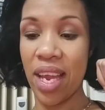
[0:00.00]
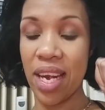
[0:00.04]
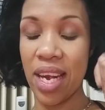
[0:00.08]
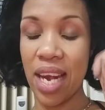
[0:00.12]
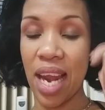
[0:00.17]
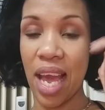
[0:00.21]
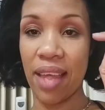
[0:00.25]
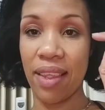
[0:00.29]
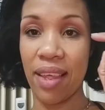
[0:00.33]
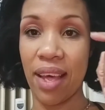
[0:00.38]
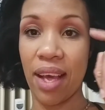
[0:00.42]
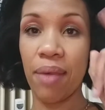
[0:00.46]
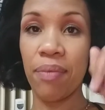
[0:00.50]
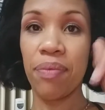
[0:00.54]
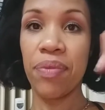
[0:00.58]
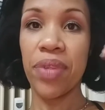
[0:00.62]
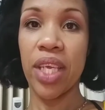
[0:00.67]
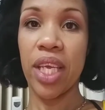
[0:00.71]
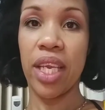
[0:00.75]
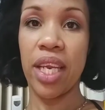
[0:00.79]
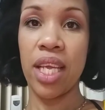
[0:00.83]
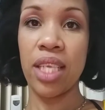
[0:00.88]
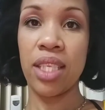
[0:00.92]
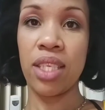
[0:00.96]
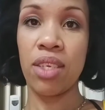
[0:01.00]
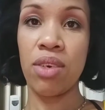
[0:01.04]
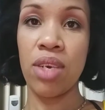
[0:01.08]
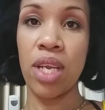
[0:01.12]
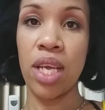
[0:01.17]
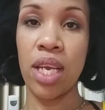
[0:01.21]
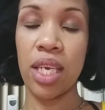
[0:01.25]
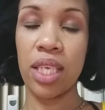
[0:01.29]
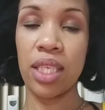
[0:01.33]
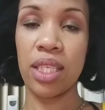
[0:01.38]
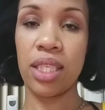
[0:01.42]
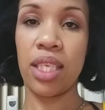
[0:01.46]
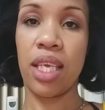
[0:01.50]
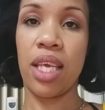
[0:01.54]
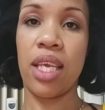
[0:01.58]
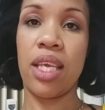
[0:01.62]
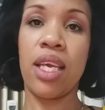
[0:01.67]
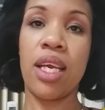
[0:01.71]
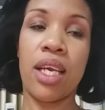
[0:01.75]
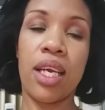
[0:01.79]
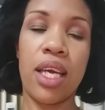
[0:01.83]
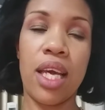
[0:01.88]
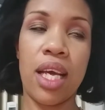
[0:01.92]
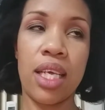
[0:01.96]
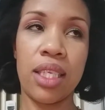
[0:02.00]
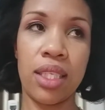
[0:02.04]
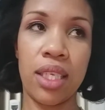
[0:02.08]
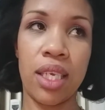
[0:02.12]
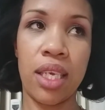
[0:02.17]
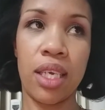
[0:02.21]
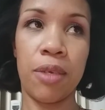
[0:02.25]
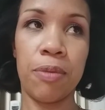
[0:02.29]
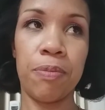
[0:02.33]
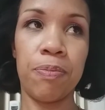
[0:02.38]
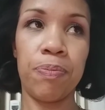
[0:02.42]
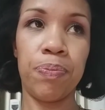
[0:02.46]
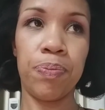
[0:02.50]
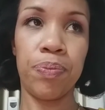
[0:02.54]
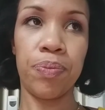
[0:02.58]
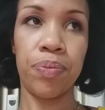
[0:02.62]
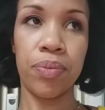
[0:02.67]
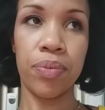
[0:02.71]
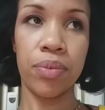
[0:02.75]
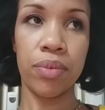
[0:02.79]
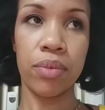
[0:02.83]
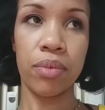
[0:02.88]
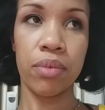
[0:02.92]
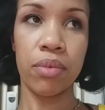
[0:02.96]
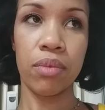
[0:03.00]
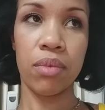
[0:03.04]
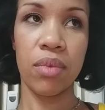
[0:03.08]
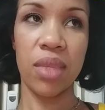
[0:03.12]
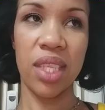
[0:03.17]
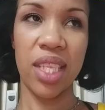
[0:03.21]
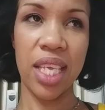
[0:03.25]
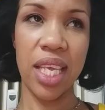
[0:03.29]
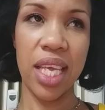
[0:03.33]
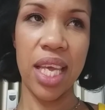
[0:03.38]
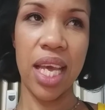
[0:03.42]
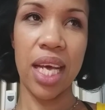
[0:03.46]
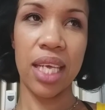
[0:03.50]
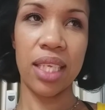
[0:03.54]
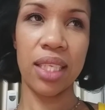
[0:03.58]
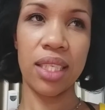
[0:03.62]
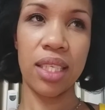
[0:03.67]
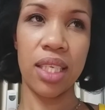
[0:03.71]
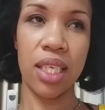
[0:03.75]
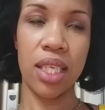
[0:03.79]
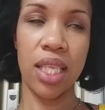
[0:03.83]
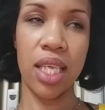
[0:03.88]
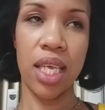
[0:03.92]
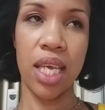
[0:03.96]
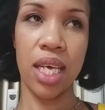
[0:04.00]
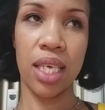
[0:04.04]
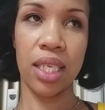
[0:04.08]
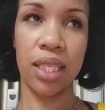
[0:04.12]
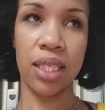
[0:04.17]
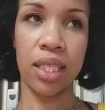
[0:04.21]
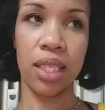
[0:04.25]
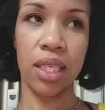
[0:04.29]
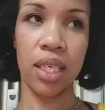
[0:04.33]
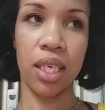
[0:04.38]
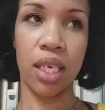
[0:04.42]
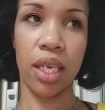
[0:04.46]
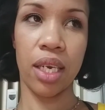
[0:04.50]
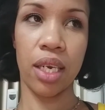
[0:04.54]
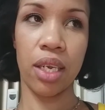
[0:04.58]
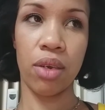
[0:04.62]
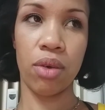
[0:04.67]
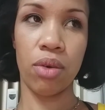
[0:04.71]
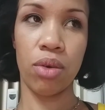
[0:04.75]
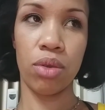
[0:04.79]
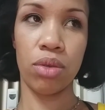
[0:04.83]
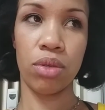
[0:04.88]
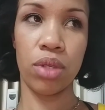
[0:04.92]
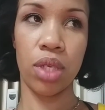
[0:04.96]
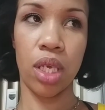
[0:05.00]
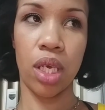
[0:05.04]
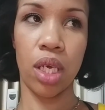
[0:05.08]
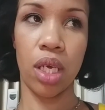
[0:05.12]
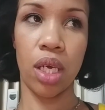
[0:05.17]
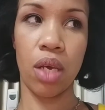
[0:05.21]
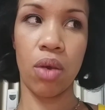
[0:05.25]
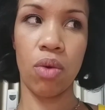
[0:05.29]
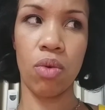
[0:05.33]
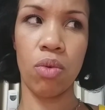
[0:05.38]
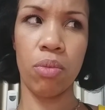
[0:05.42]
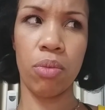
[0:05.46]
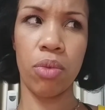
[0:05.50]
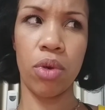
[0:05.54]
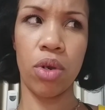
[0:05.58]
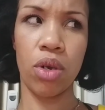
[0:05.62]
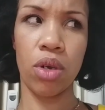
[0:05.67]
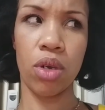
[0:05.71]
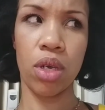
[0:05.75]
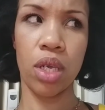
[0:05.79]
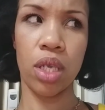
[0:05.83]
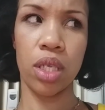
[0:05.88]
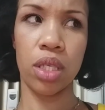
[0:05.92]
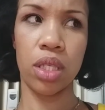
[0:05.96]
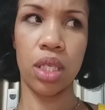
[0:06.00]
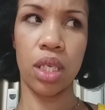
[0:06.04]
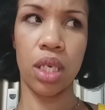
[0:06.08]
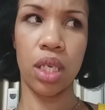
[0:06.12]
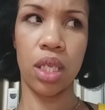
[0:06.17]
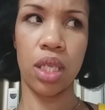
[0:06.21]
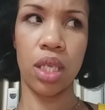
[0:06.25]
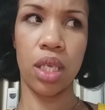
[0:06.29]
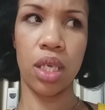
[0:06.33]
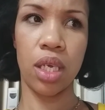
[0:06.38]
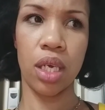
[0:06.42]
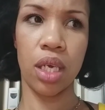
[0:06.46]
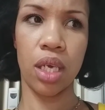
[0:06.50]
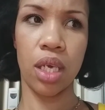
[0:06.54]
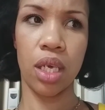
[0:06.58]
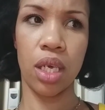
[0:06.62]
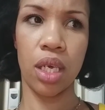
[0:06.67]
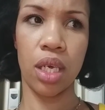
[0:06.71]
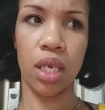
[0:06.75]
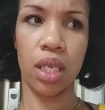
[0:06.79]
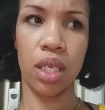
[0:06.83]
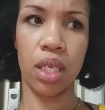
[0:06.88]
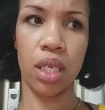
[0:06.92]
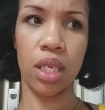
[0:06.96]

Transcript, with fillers: Nada, quería hacer una reseña que hace días y días, creo, no sé, en un blog, si le dije que